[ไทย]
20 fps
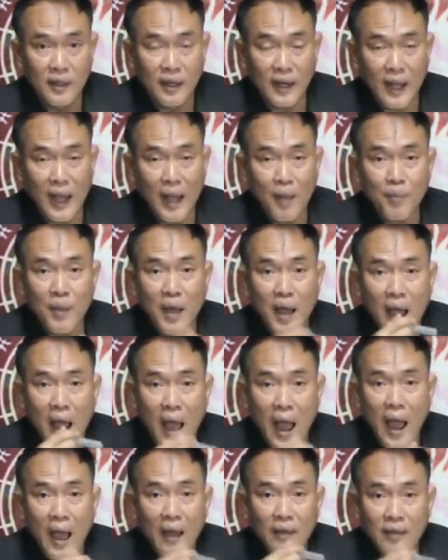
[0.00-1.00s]
นะครับ
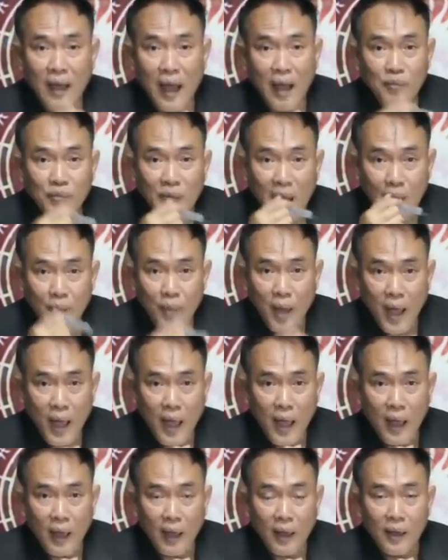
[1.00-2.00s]
ห้าสามสาม
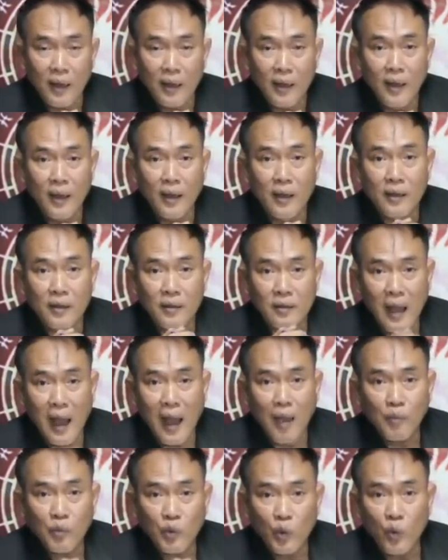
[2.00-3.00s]
ห้าสา
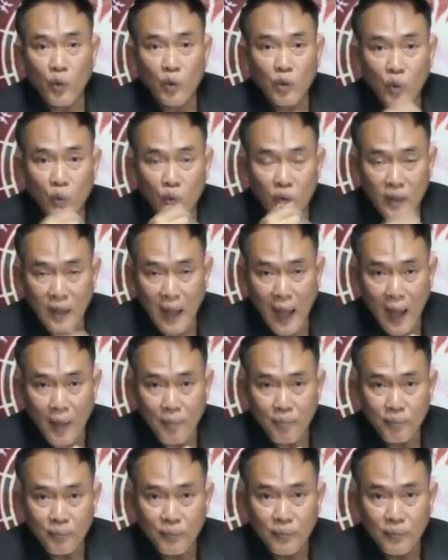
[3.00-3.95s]
มศูนย์ศูนย์สาม